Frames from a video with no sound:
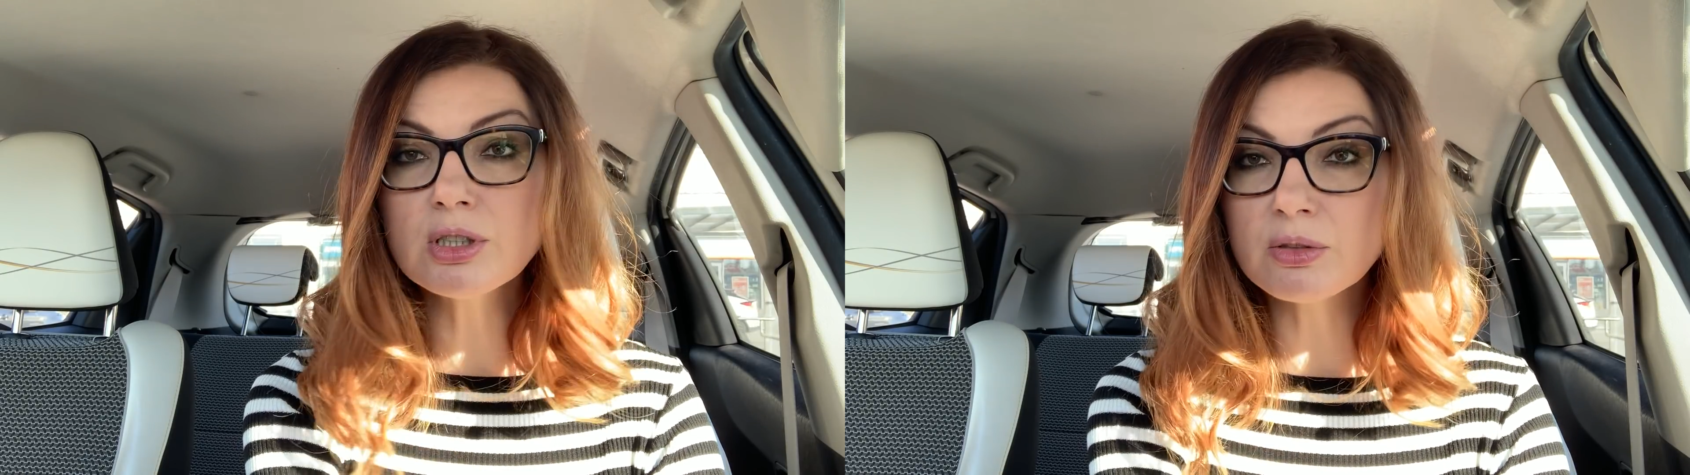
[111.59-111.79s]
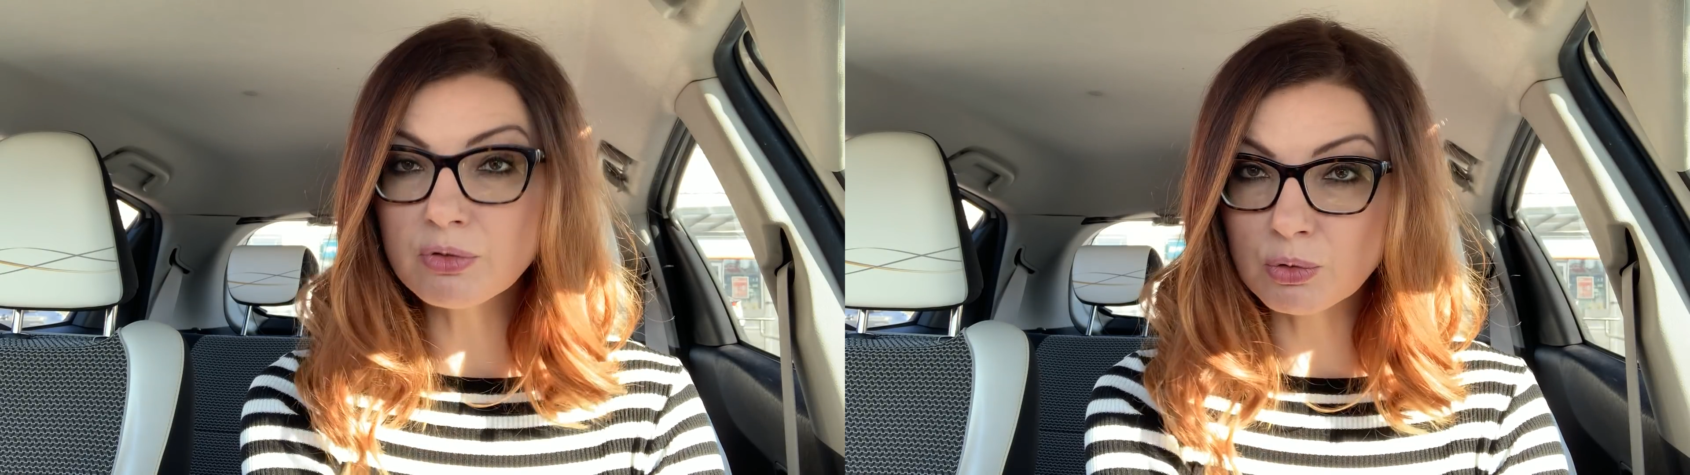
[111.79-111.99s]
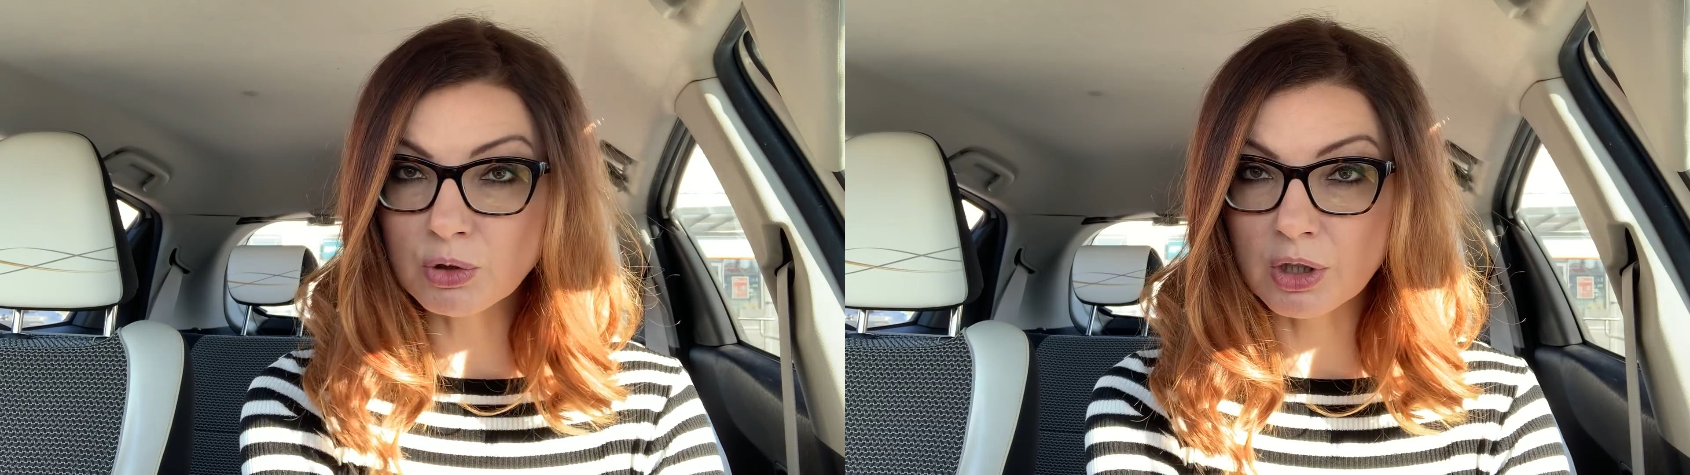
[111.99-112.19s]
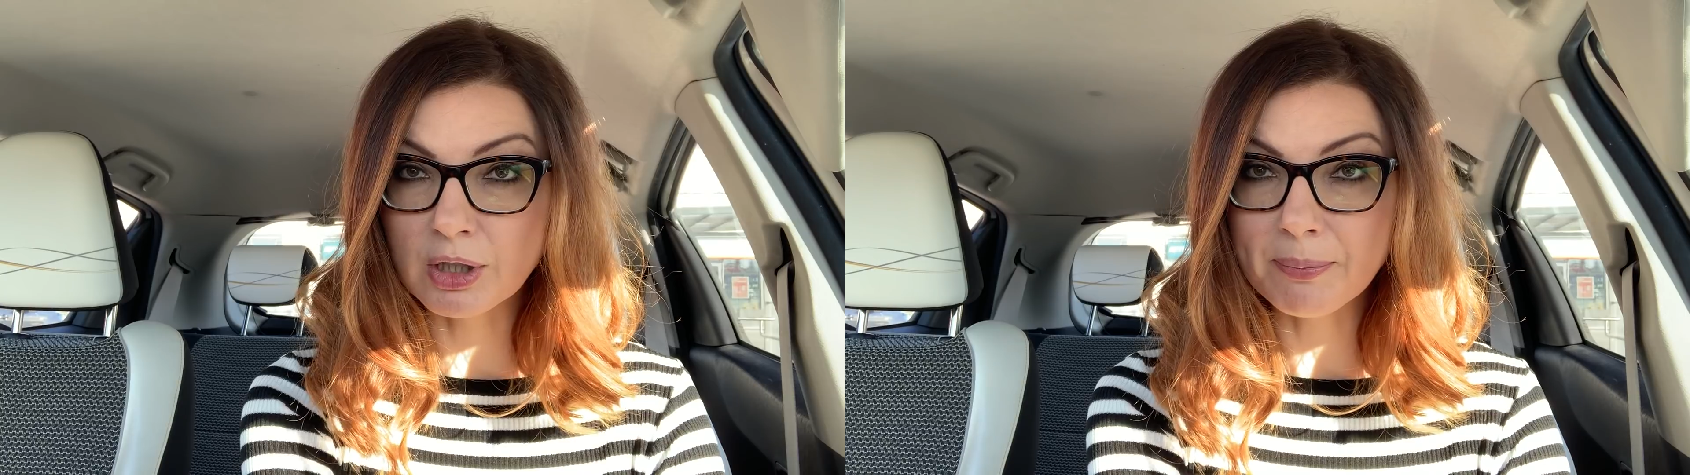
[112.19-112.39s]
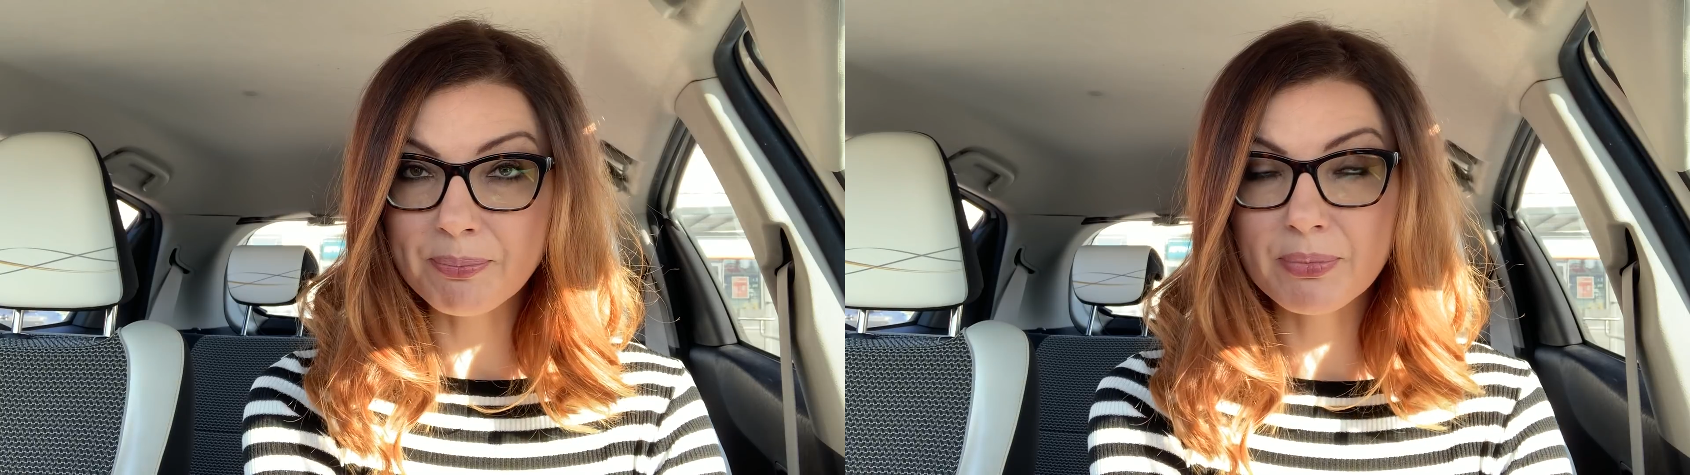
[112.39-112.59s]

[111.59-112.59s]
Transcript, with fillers: jestem wkurzona?